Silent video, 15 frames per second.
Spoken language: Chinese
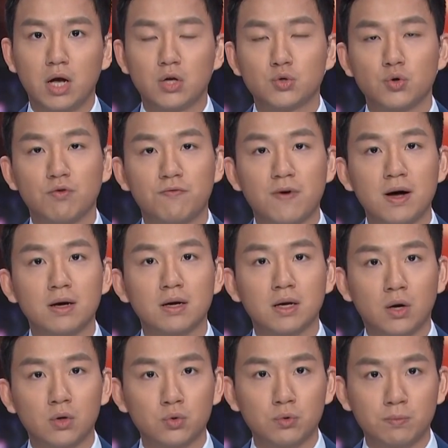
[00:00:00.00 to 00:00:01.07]
中方
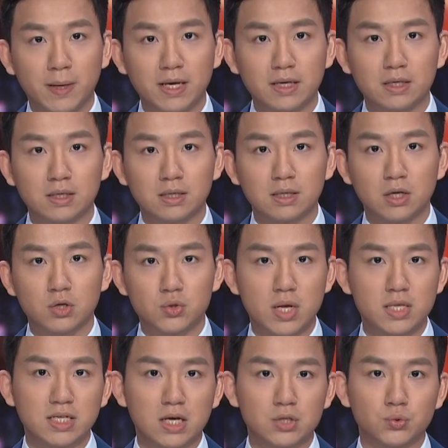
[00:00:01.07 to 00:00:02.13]
高度配合了
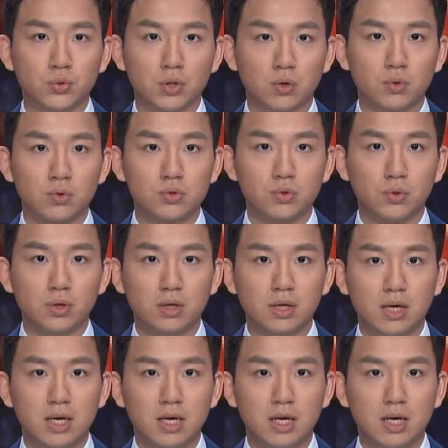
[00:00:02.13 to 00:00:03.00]
专家组的工作，